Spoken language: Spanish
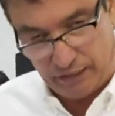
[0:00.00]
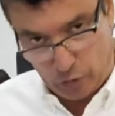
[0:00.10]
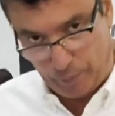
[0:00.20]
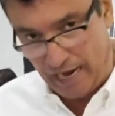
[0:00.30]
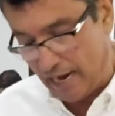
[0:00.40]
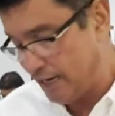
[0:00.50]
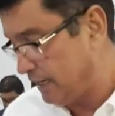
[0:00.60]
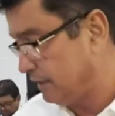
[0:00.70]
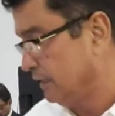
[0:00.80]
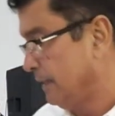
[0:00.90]
de operar
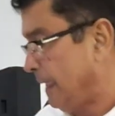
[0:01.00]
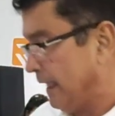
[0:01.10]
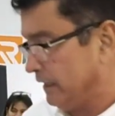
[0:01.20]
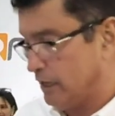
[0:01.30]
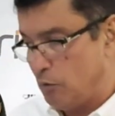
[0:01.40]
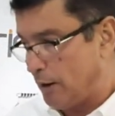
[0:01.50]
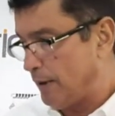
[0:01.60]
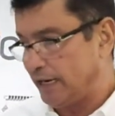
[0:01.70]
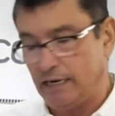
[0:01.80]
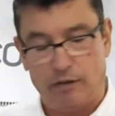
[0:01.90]
es. Esta es una
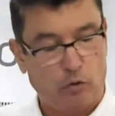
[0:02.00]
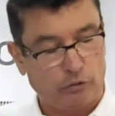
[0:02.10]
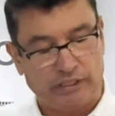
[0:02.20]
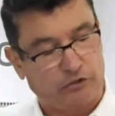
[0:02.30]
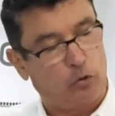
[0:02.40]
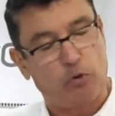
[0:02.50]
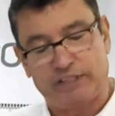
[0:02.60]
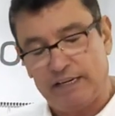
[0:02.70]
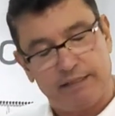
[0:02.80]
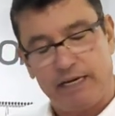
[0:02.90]
máquina de un contexto muy
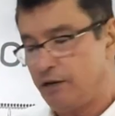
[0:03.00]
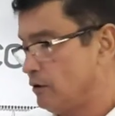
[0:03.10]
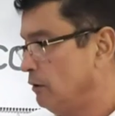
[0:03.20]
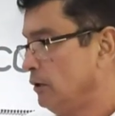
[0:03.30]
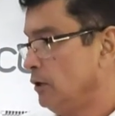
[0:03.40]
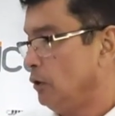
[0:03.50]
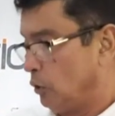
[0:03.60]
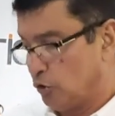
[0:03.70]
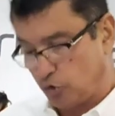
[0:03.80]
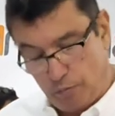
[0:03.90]
sencillo,
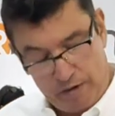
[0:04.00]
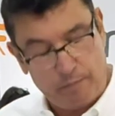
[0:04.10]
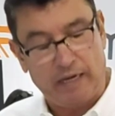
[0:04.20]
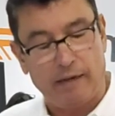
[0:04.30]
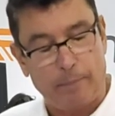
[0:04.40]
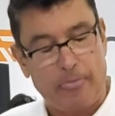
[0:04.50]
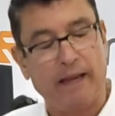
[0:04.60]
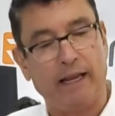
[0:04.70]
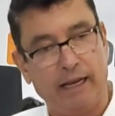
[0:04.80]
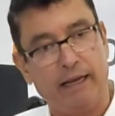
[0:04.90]
con su misma
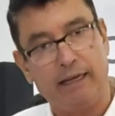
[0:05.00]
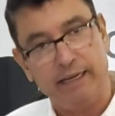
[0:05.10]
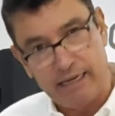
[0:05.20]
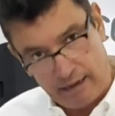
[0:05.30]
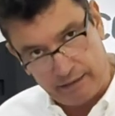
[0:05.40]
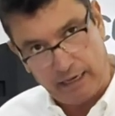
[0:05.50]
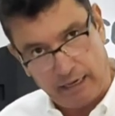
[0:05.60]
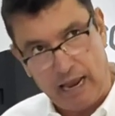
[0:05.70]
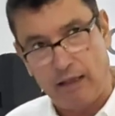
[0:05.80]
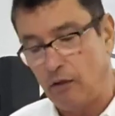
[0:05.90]
línea de
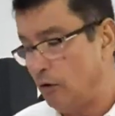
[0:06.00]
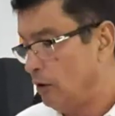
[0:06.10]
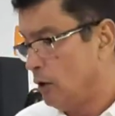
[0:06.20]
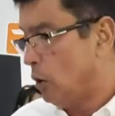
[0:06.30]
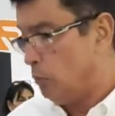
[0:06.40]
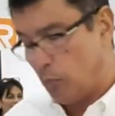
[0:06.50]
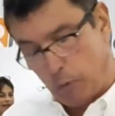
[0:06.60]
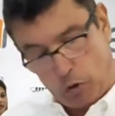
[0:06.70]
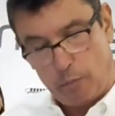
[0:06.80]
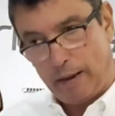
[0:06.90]
teclado, un
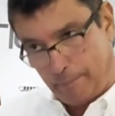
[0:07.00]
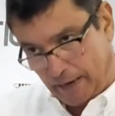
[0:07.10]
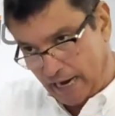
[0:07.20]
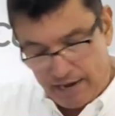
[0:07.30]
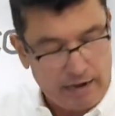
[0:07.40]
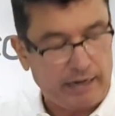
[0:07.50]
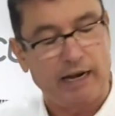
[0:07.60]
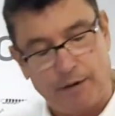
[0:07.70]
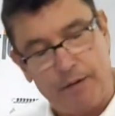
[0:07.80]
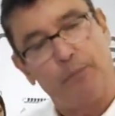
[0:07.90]
poco más pequeña que la
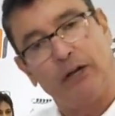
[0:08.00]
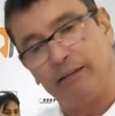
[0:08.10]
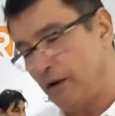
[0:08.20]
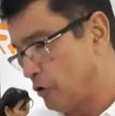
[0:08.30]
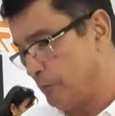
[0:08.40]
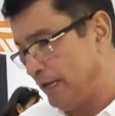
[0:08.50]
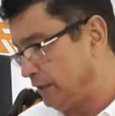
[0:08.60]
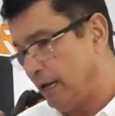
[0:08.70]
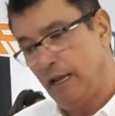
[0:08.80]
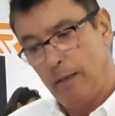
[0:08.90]
que vimos
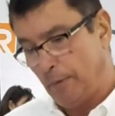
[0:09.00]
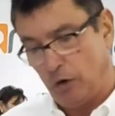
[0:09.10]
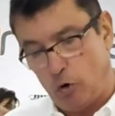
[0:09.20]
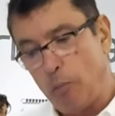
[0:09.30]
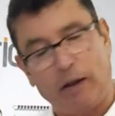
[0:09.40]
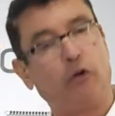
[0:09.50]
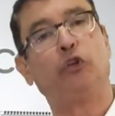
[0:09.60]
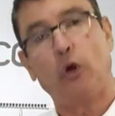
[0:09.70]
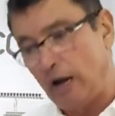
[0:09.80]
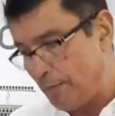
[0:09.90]
anteriormente, pero cumple con
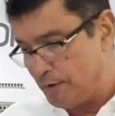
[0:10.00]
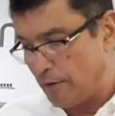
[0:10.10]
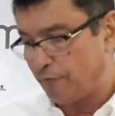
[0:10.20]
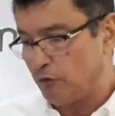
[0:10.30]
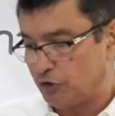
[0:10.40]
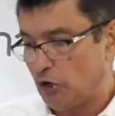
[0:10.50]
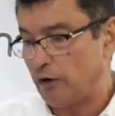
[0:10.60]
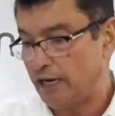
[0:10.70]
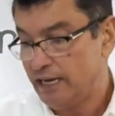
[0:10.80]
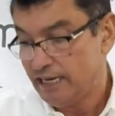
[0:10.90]
todas las mismas
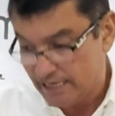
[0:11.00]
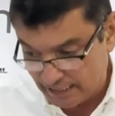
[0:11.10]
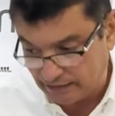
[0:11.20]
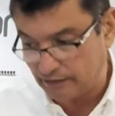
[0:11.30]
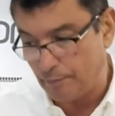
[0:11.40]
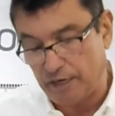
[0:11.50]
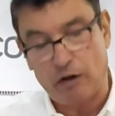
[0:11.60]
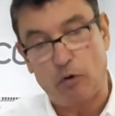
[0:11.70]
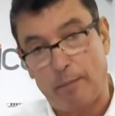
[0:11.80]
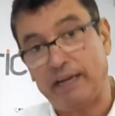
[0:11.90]
funciones. Y esta también es
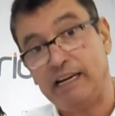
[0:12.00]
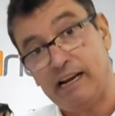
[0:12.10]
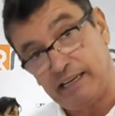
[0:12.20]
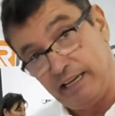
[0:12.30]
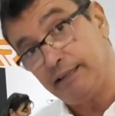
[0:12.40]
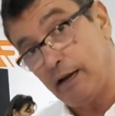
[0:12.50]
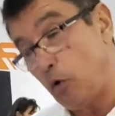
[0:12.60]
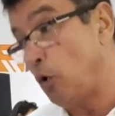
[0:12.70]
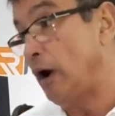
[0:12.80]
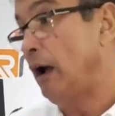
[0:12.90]
una máquina de 15
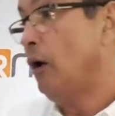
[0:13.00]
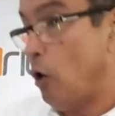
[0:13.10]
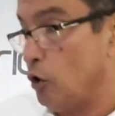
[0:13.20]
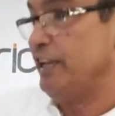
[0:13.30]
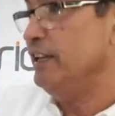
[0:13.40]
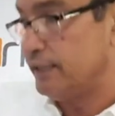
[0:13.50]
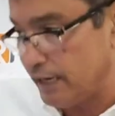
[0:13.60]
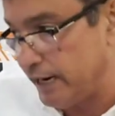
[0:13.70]
agujas o 15